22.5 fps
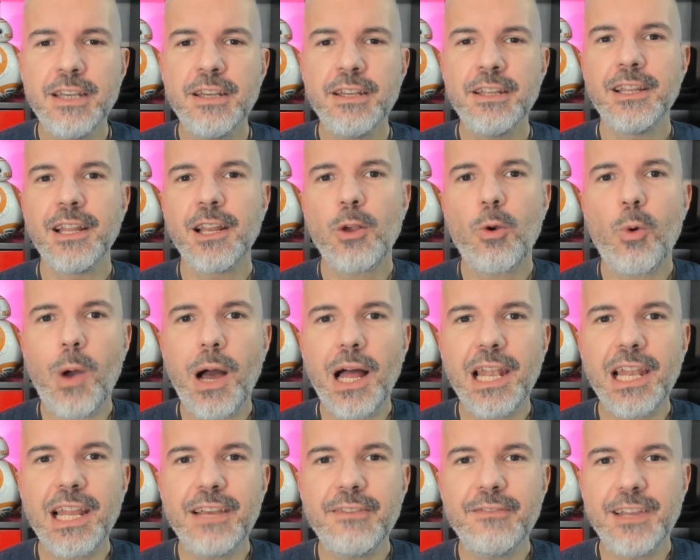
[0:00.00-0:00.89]
nel
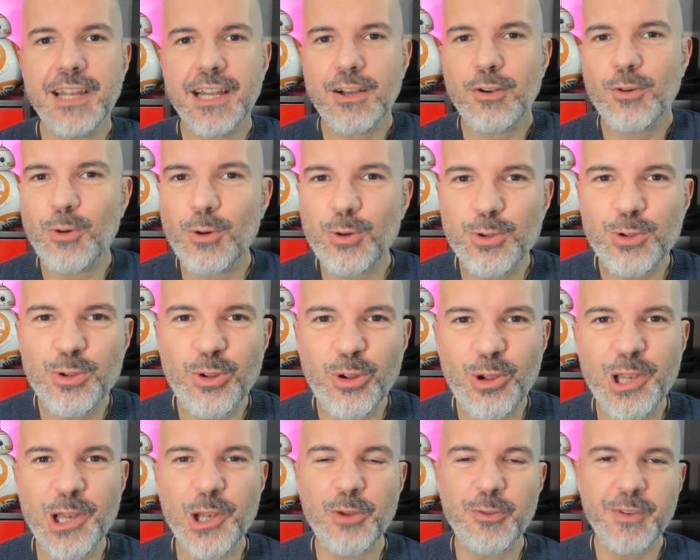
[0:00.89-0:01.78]
quale vi racconto
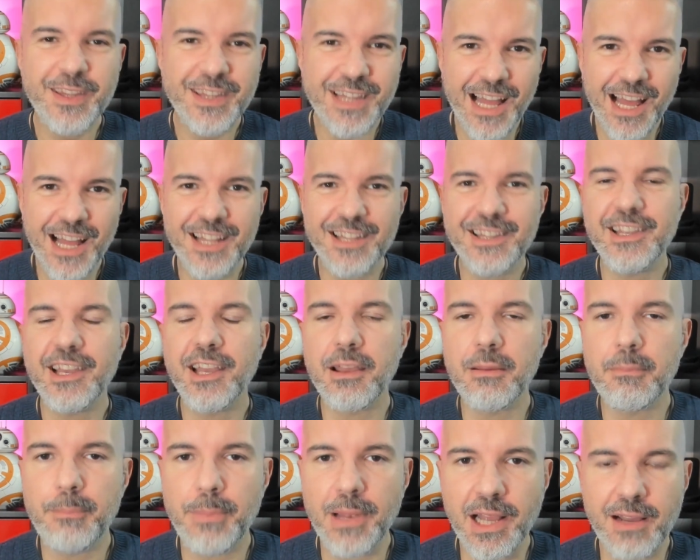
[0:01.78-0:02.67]
le novità di
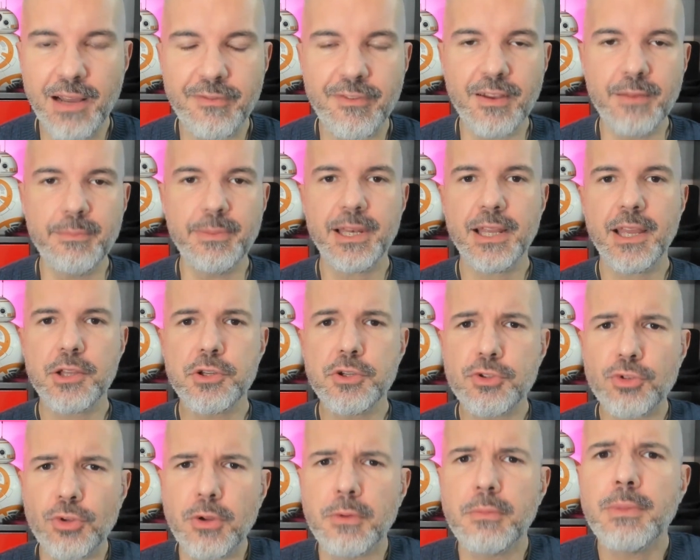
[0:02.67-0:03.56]
Gameplay Café, perché ci
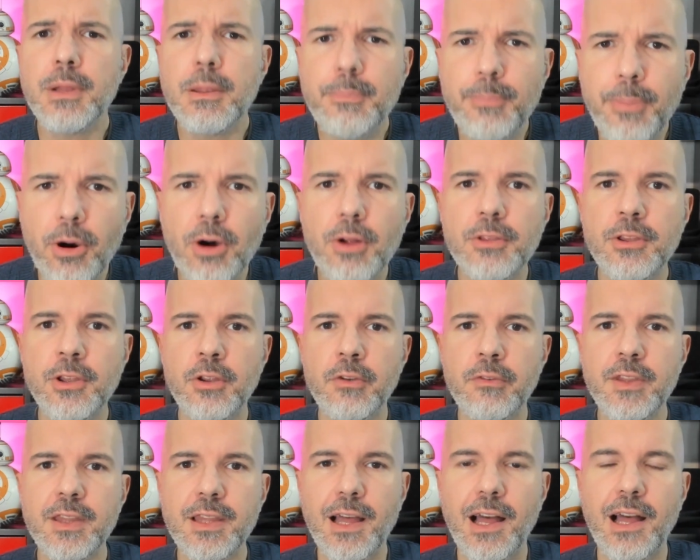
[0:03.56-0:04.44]
sono un bel po' di
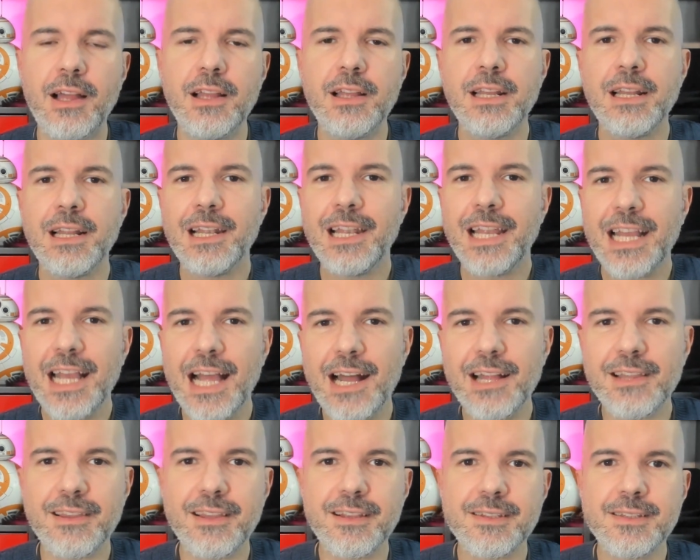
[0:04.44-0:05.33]
novità
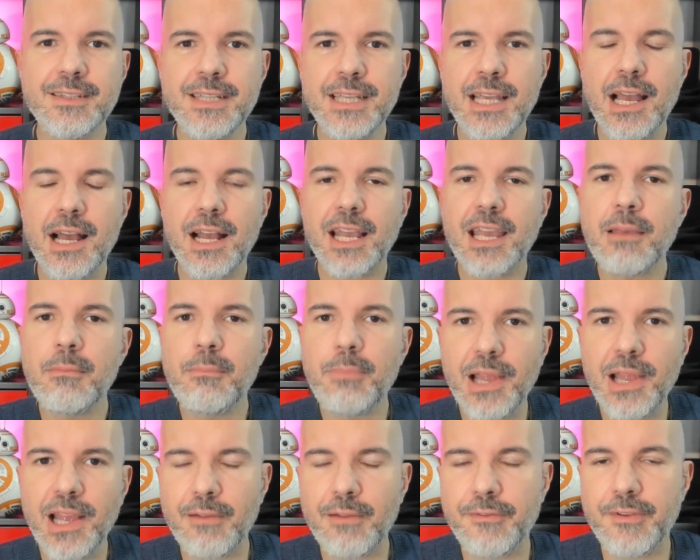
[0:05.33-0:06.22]
legate sia a
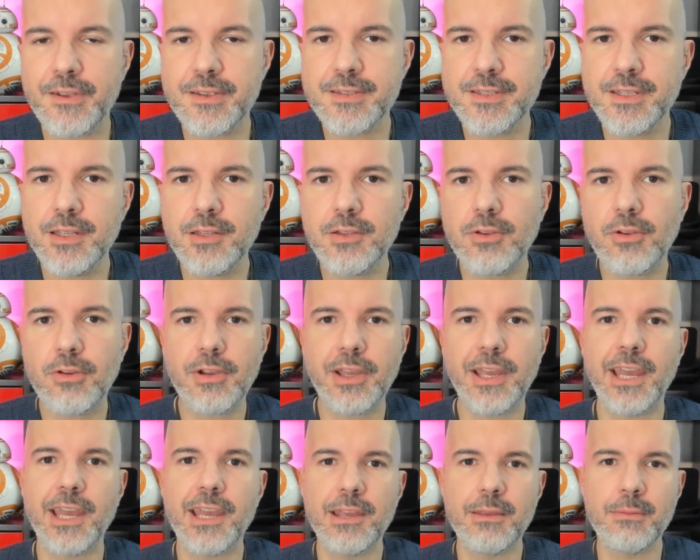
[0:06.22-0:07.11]
Gameplay Café sito
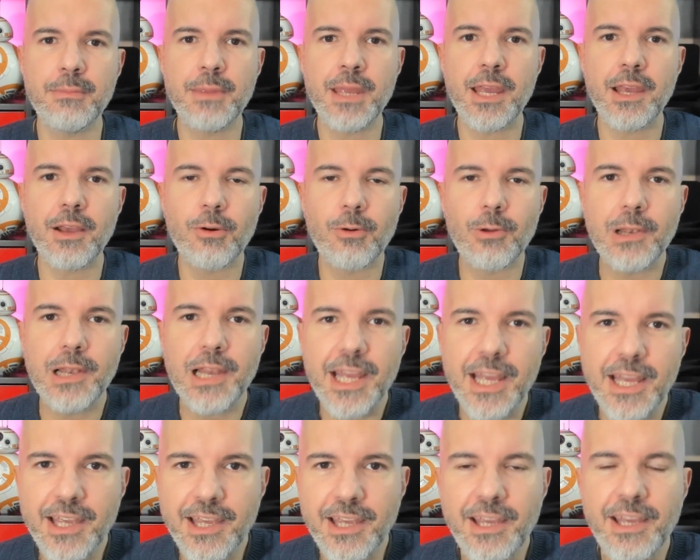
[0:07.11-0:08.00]
che ai miei
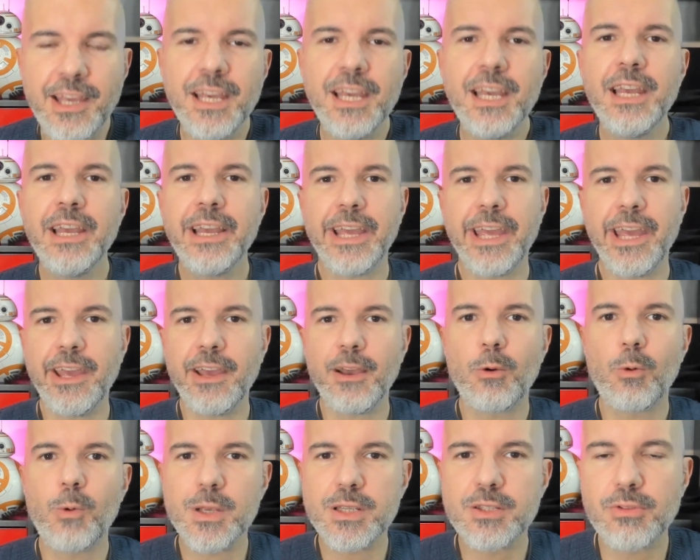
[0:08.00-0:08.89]
colleghi che
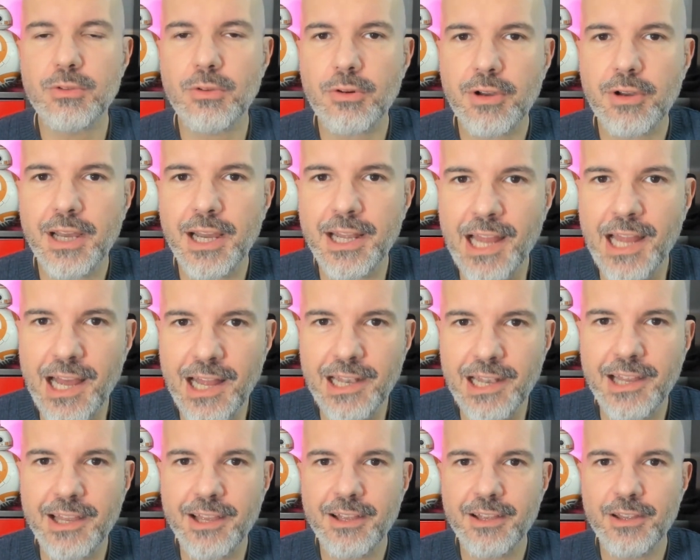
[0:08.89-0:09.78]
questo
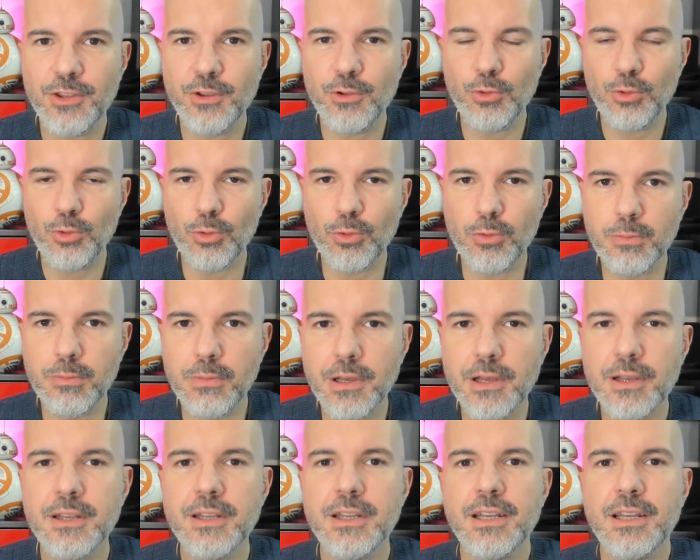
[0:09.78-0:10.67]
canale
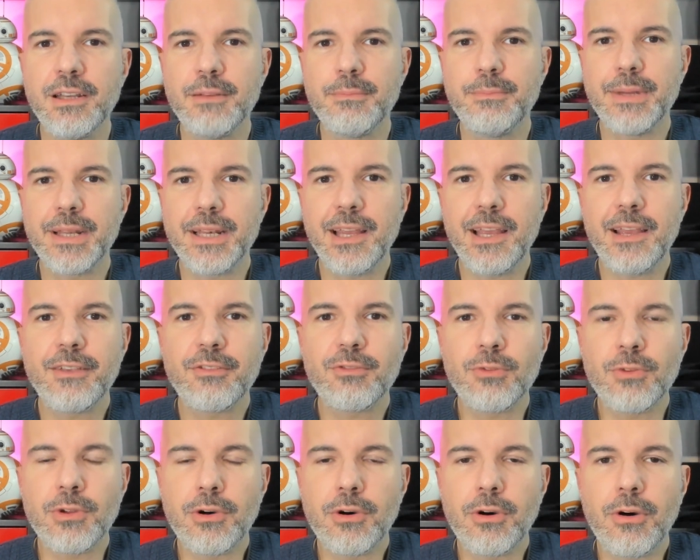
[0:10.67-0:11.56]
YouTube perché
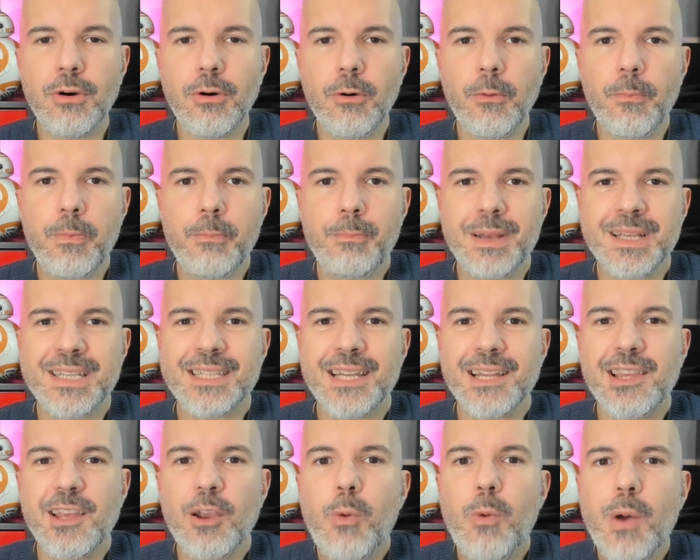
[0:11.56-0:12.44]
sono
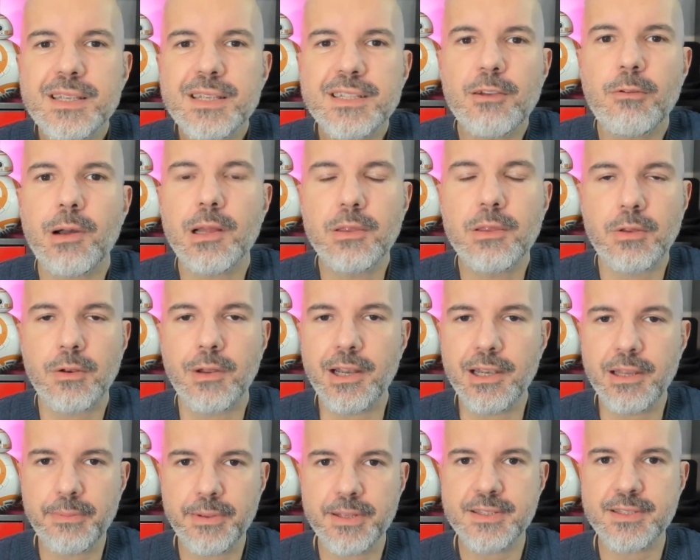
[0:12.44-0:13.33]
passati quasi 4
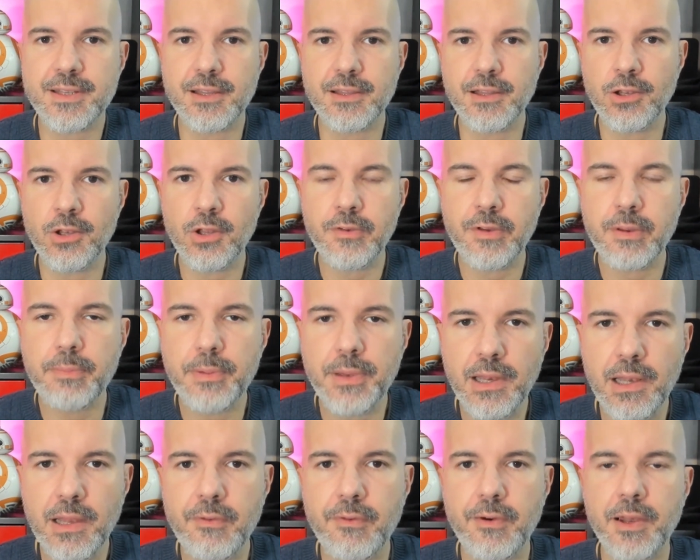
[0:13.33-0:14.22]
anni, pensate, il 9
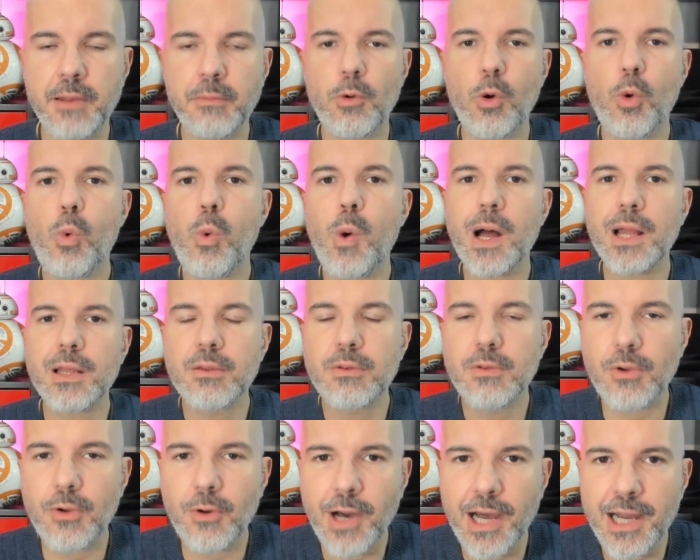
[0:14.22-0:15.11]
aprile faremo
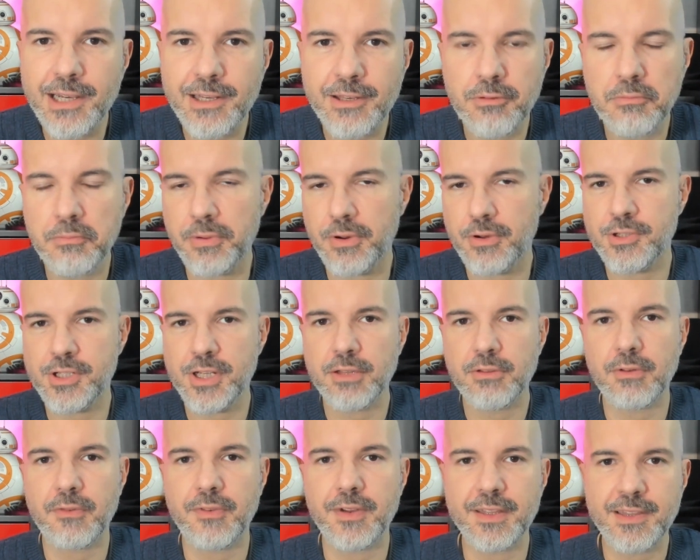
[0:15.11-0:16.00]
4 anni, un
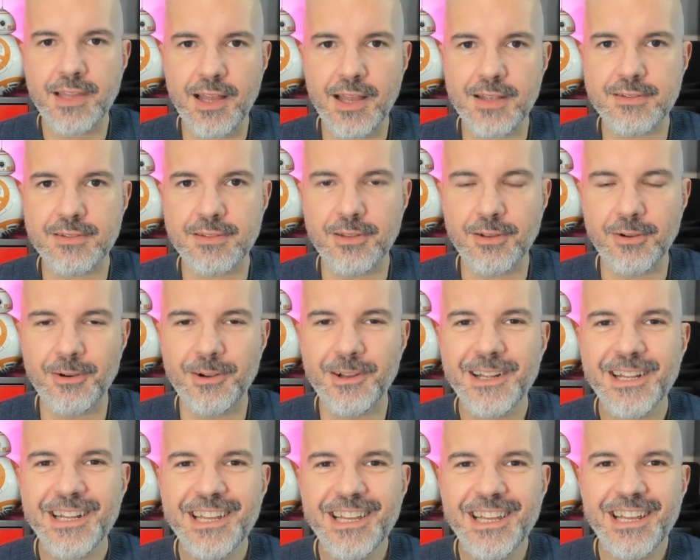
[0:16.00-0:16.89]
progetto fantastico,
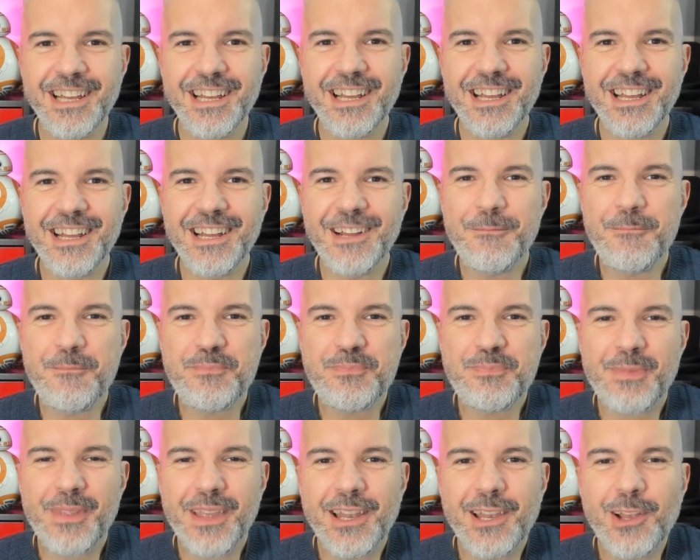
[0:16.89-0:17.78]

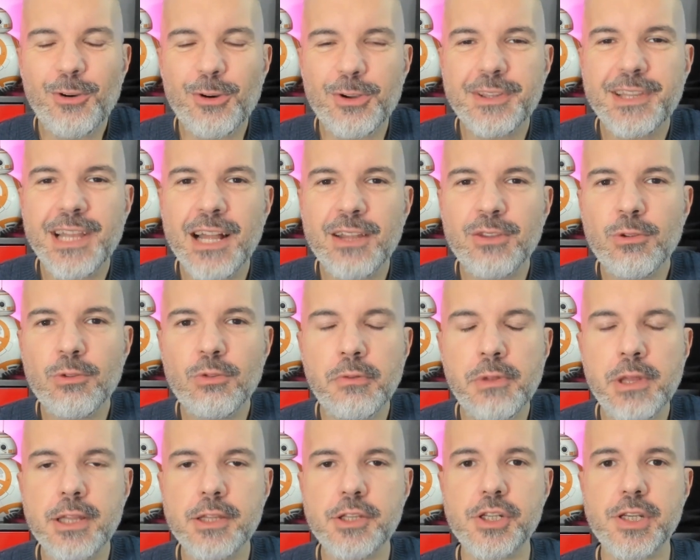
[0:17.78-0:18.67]
ehm, ricordando il
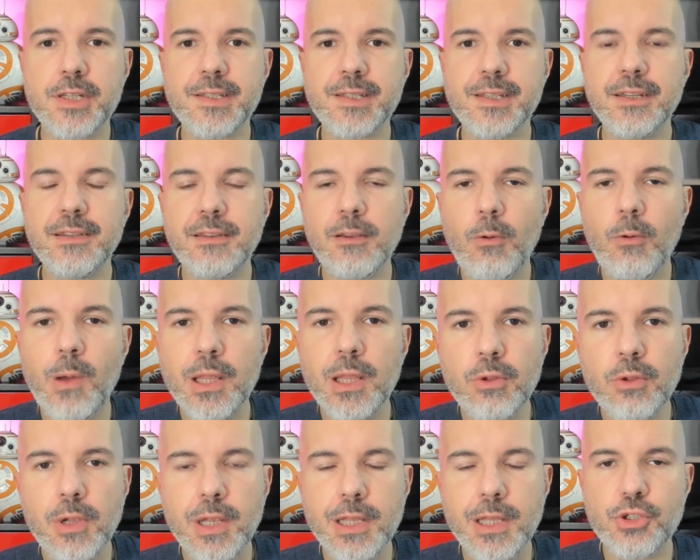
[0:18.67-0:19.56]
2017
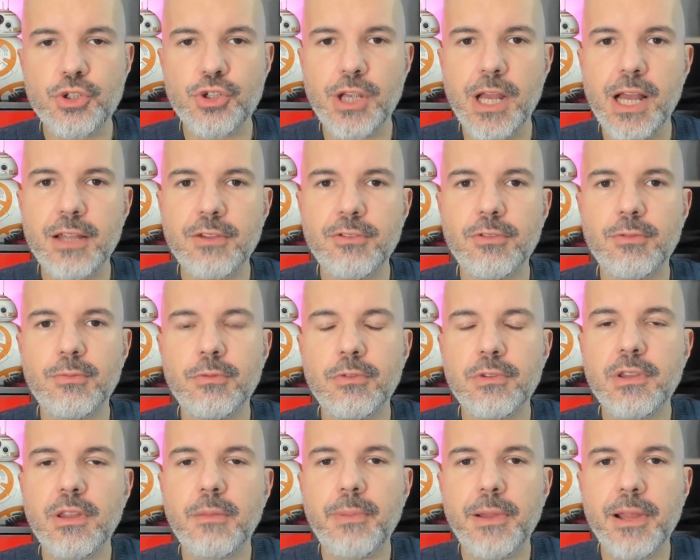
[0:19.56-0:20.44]
quando ho lasciato
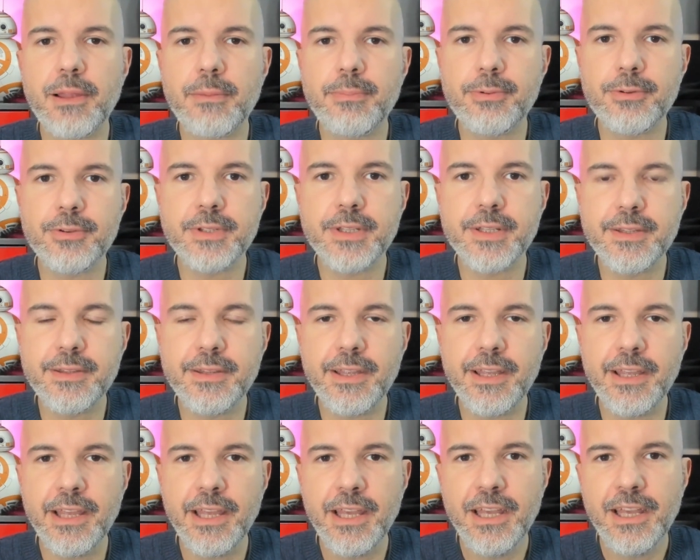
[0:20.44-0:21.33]
multiplayer.it,